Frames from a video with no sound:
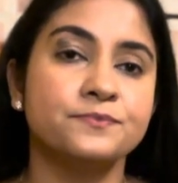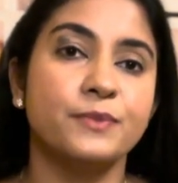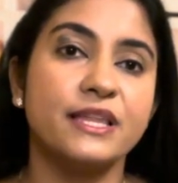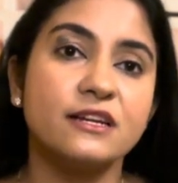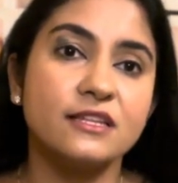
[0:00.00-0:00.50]

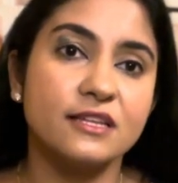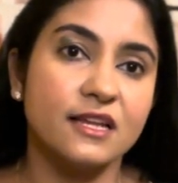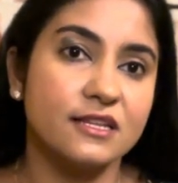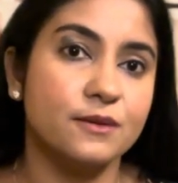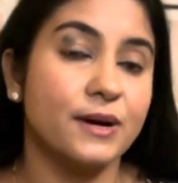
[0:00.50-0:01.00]

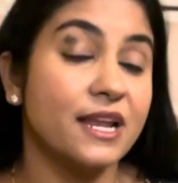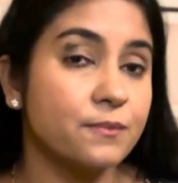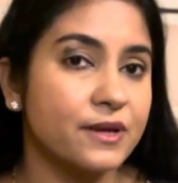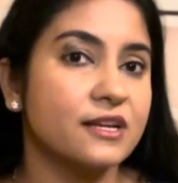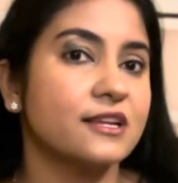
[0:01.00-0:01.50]
பதட்டத்திலேருந்து
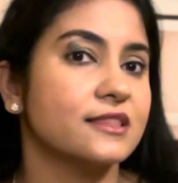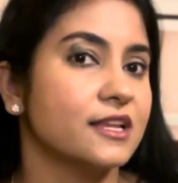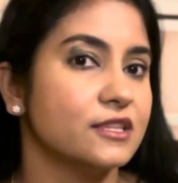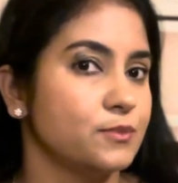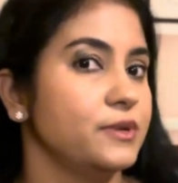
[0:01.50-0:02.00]

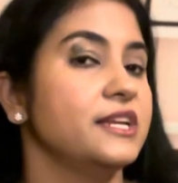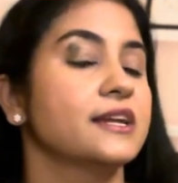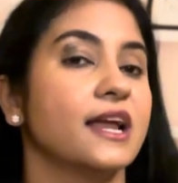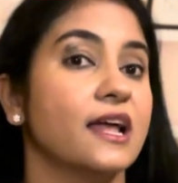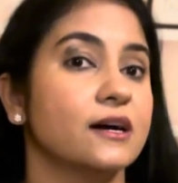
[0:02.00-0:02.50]
மனப்பதட்டத்திலேருந்து
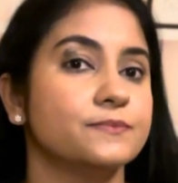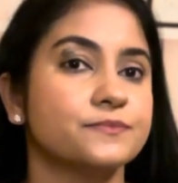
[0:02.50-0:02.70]
மீட்கலாம்